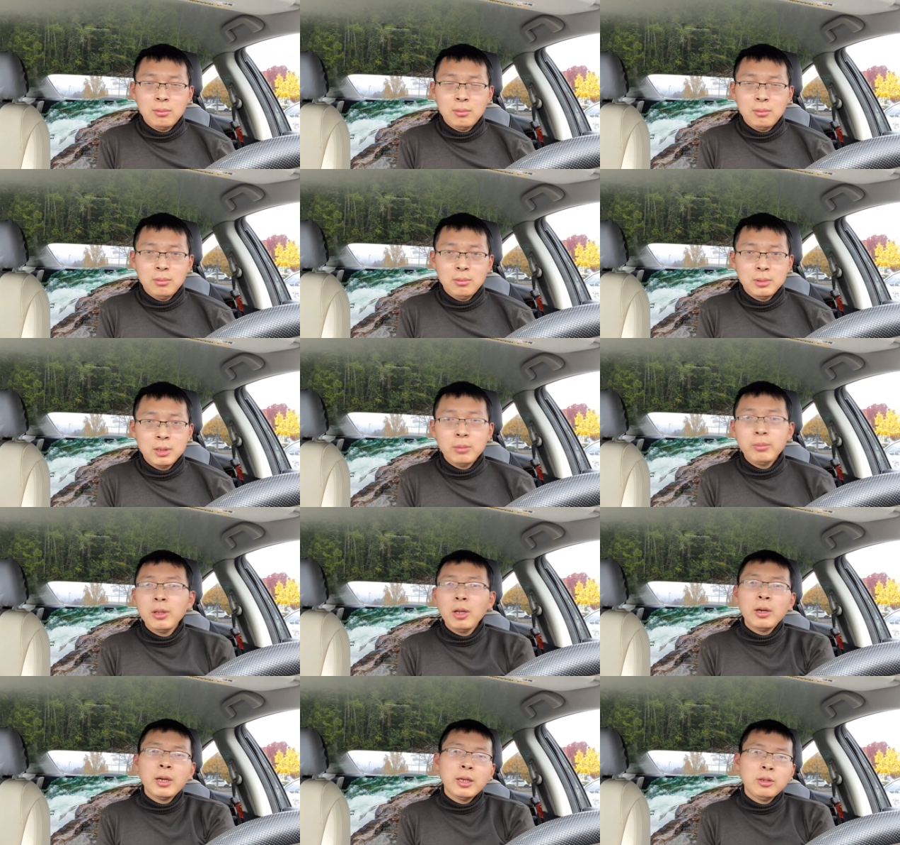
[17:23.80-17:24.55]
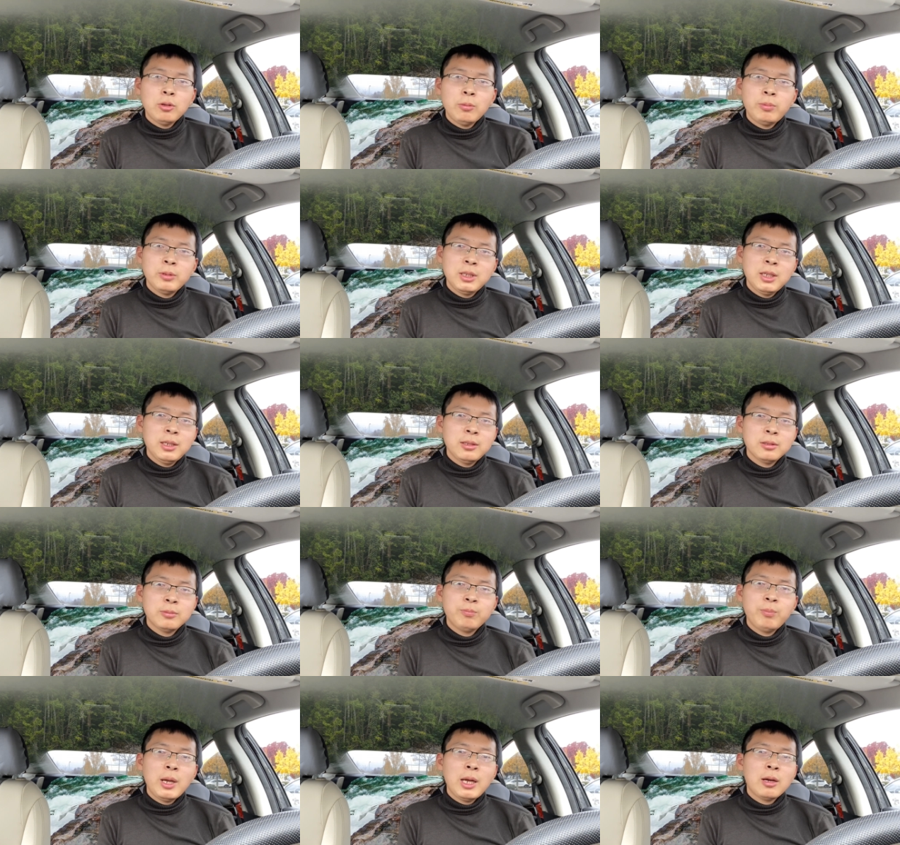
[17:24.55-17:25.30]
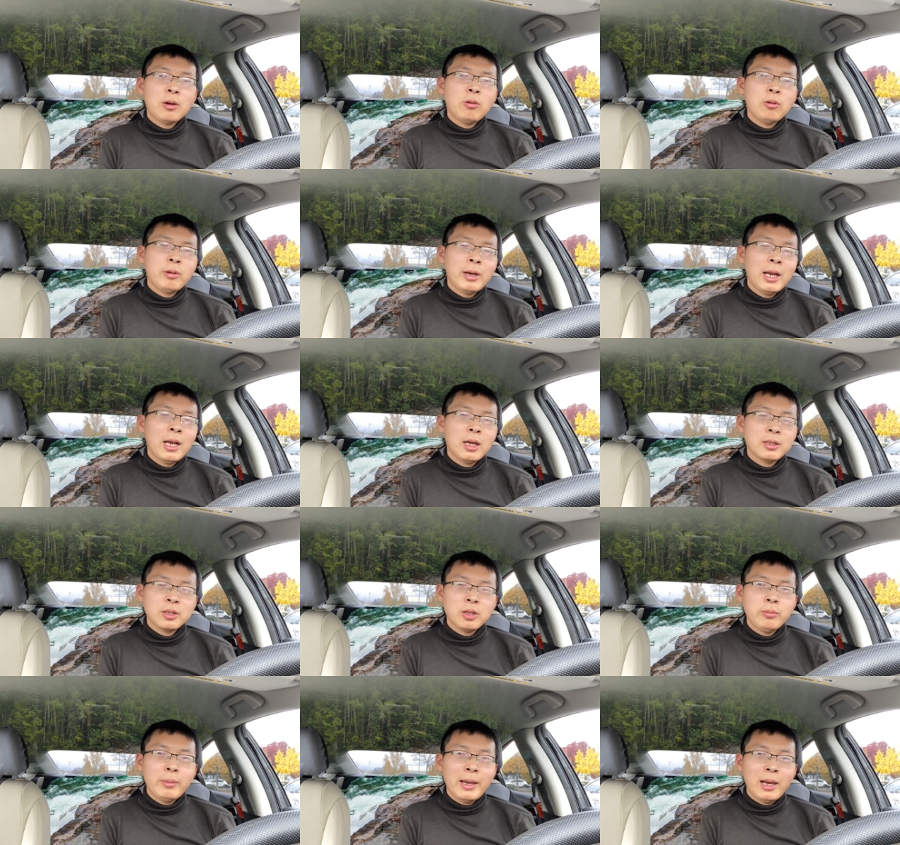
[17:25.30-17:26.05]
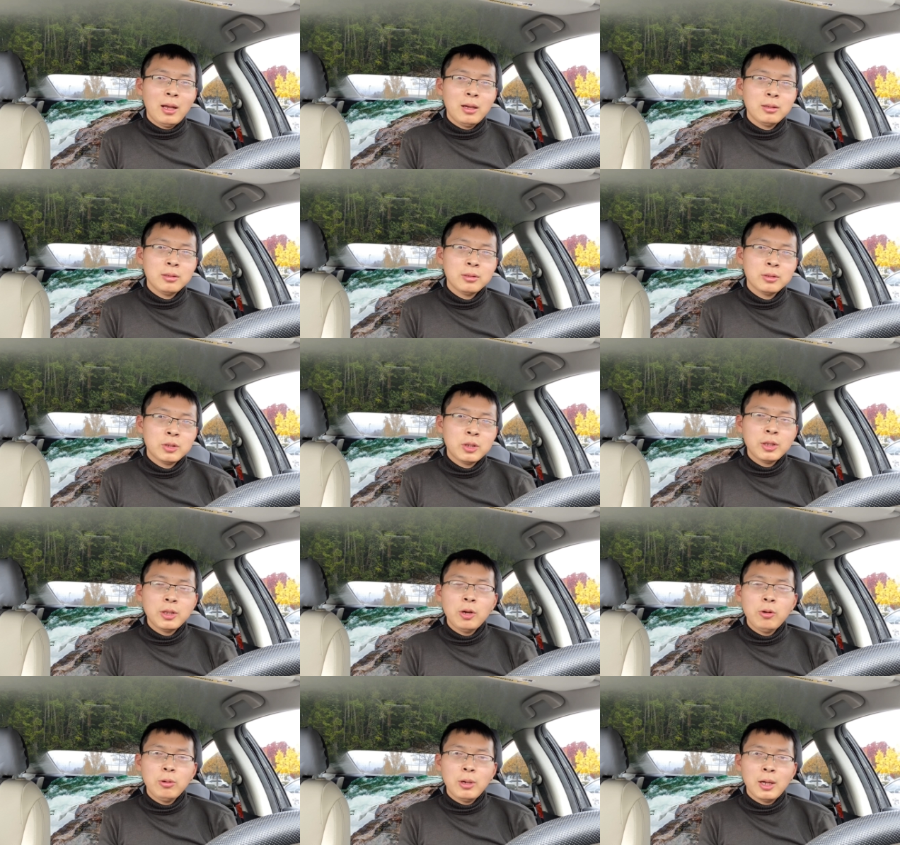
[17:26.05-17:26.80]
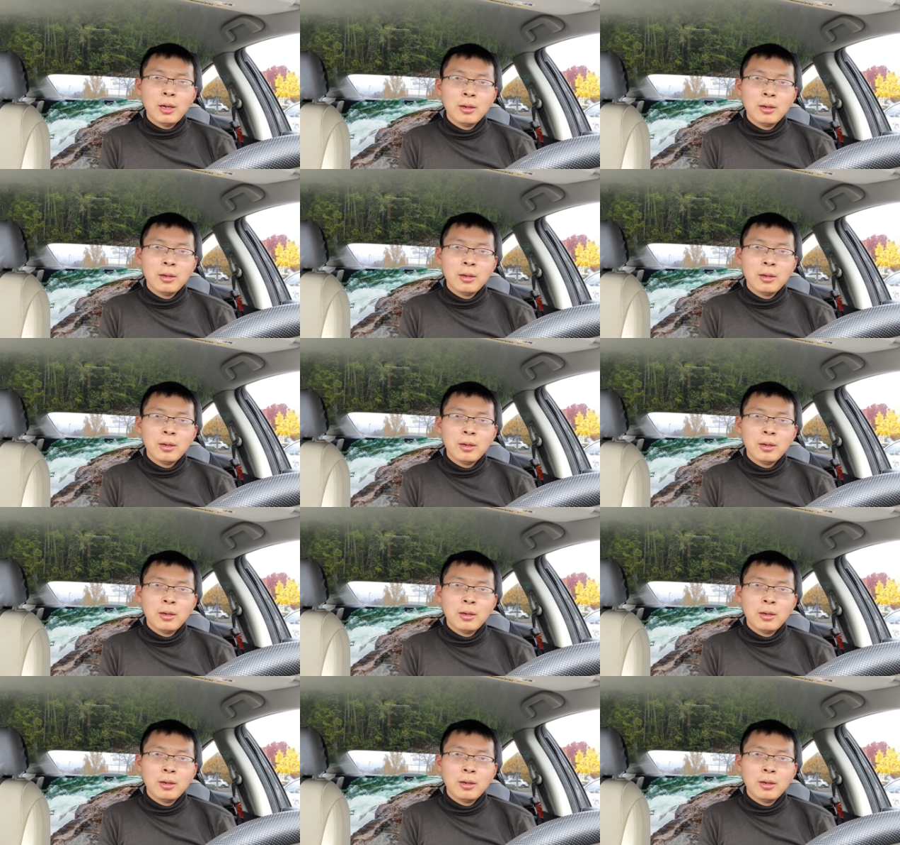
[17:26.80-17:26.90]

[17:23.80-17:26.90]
什么都可以说不信被共产党收买了渗透了。